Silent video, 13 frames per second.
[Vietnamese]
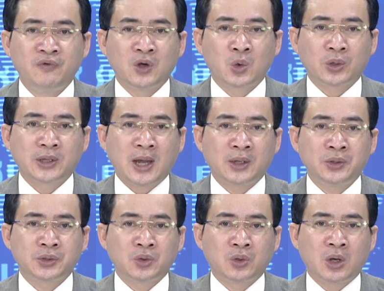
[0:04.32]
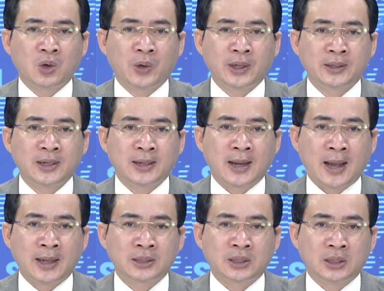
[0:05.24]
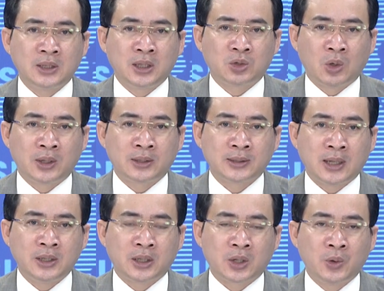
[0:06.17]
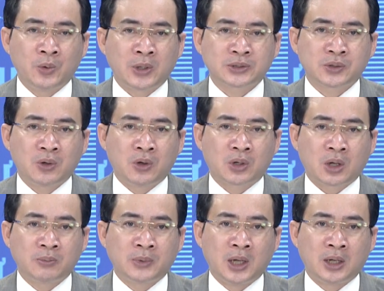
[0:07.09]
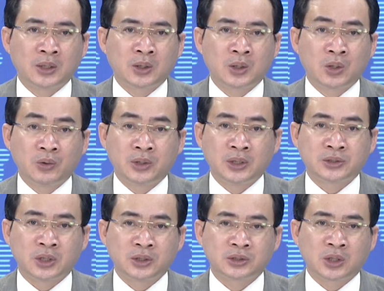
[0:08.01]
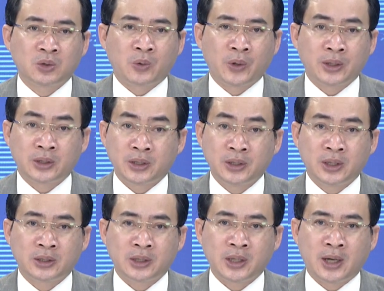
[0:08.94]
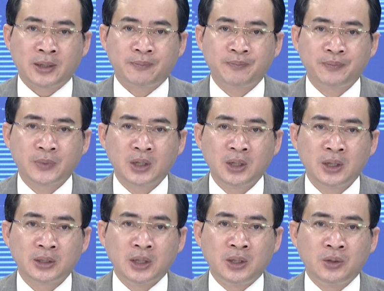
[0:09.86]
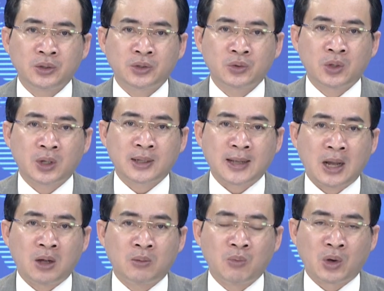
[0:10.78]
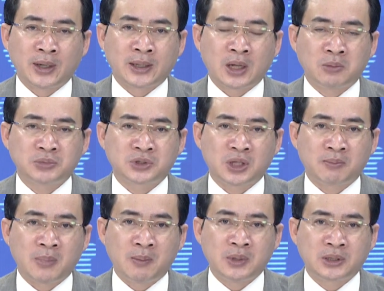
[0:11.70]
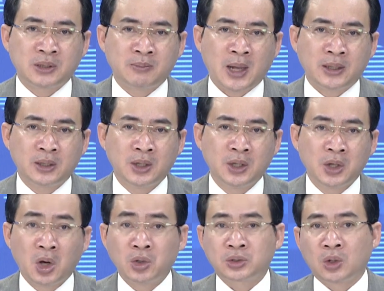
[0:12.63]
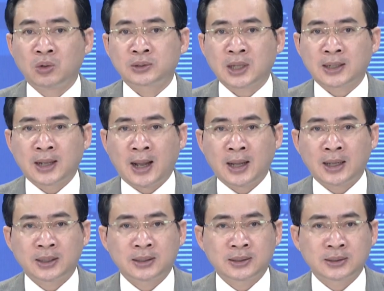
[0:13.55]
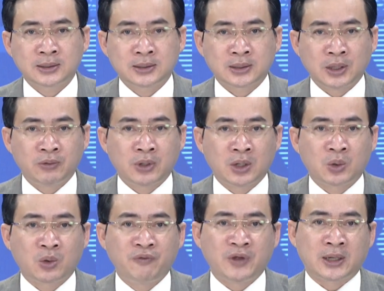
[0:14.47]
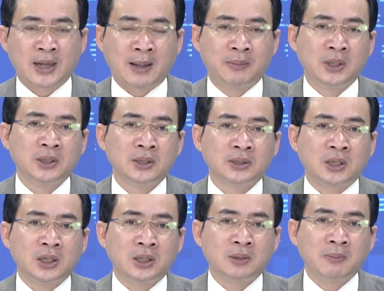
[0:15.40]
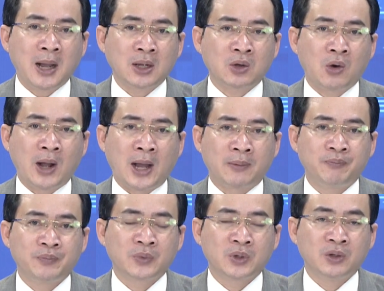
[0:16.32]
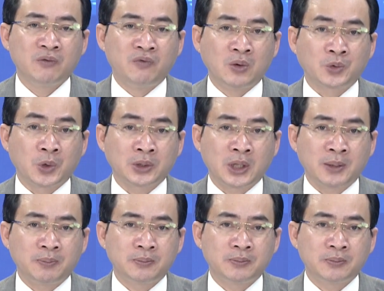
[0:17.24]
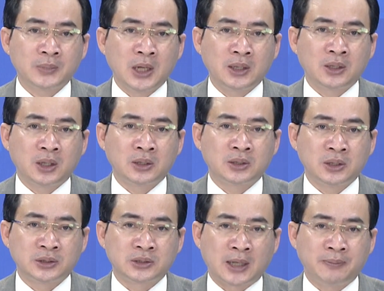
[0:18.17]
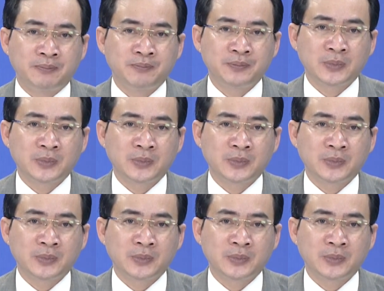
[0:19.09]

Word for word: Vườn quốc gia núi Chúa, huyện Ninh Hải, tỉnh Ninh Thuận đã được UNESCO công nhận khu dự trữ sinh quyển thiên nhiên thế giới. Đỉnh núi Chúa cao 1039 m, hội tụ tất cả kiểu rừng của Việt Nam, từ bán khô hạn, vùng chuyển tiếp đến rừng thường xanh.